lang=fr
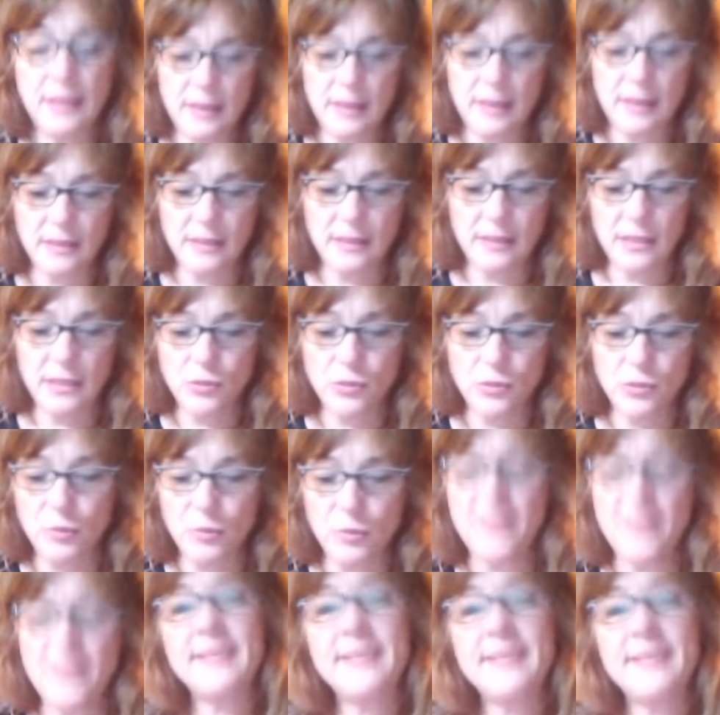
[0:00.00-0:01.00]
Hein. il
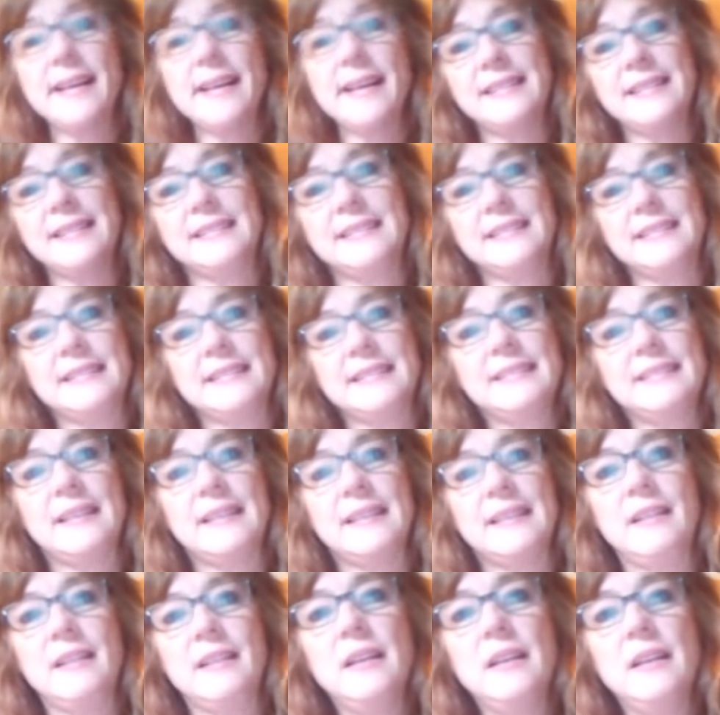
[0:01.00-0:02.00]
n'obéissait qu'à ses
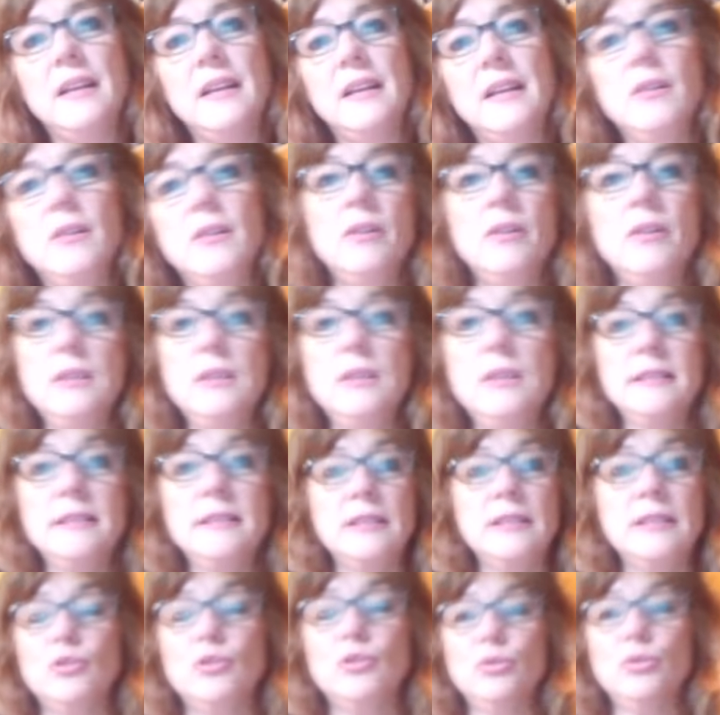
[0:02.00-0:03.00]
instincts, euh,
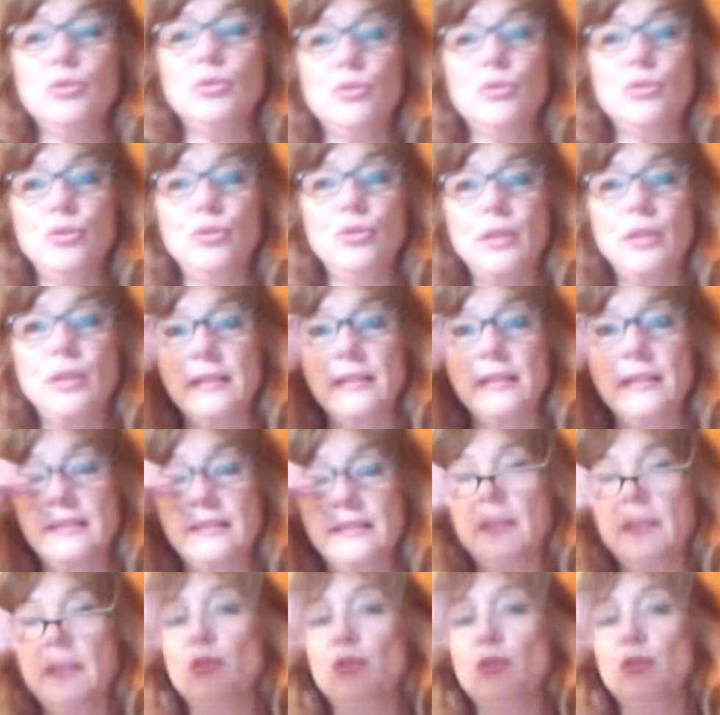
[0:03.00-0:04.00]

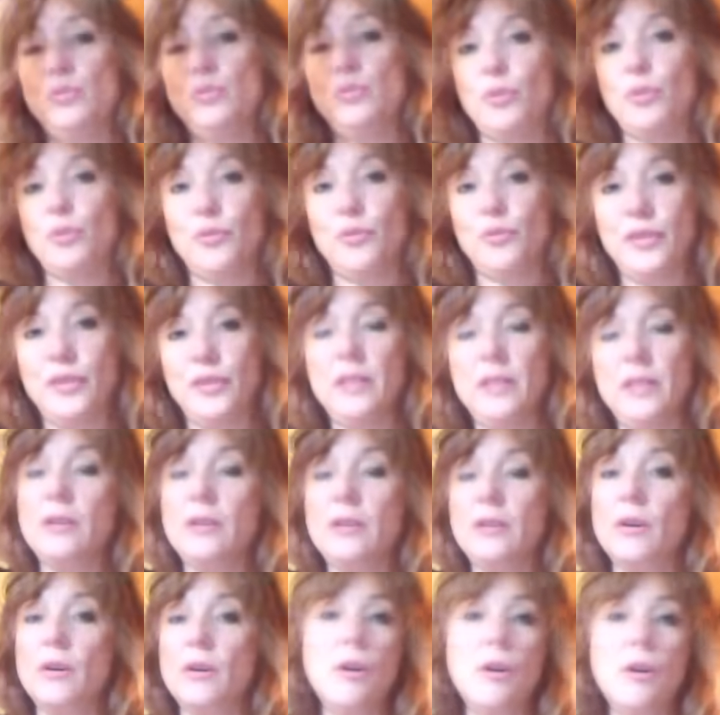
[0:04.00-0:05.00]
l'instinct de,
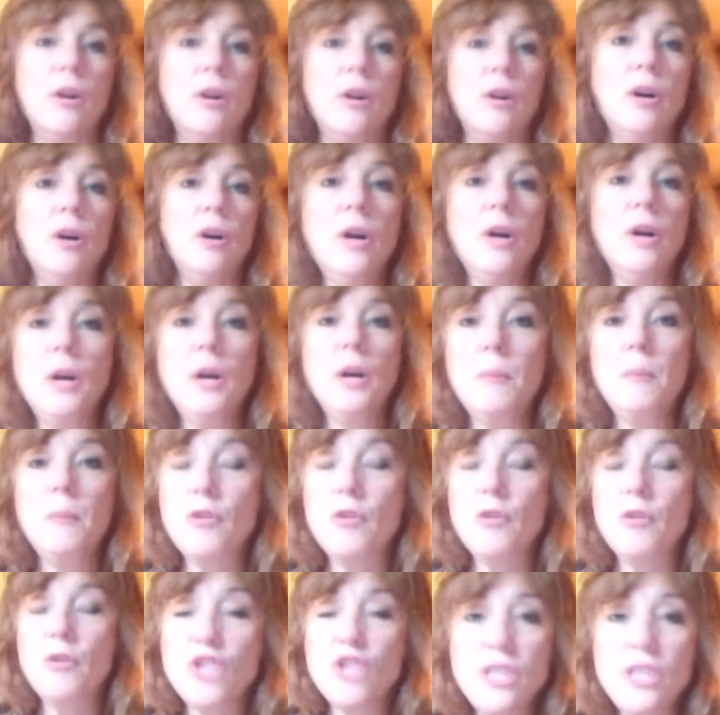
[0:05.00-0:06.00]
survie,
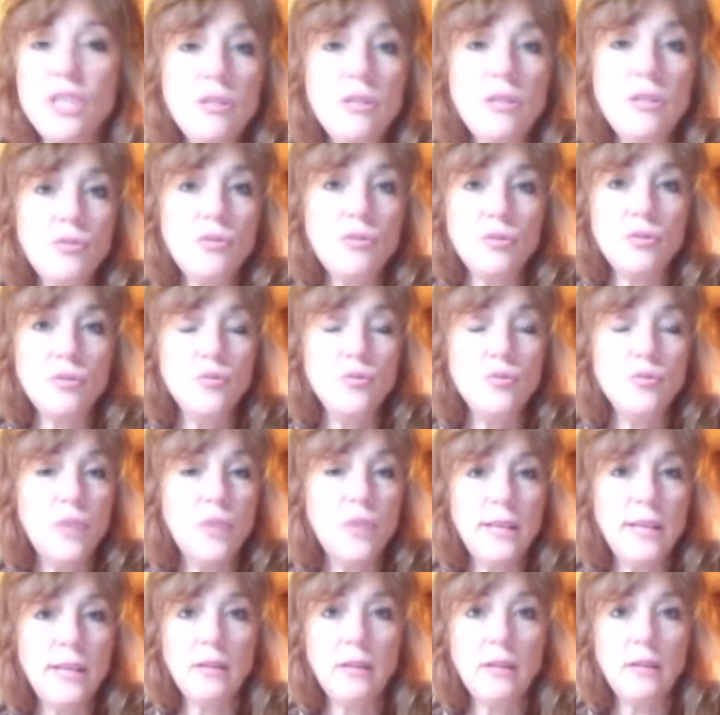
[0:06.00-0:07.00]
manger, se
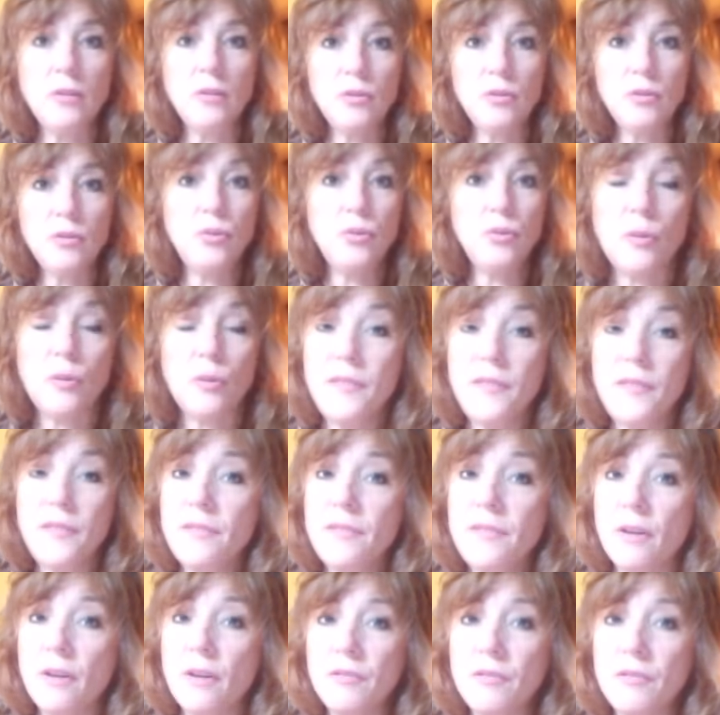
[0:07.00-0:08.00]
nourrir,
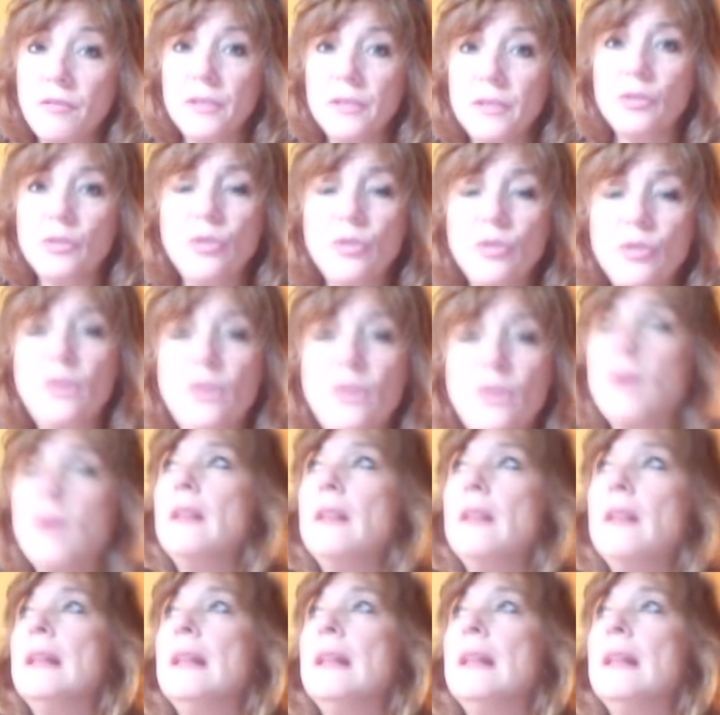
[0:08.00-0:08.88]
survivre en fin de compte.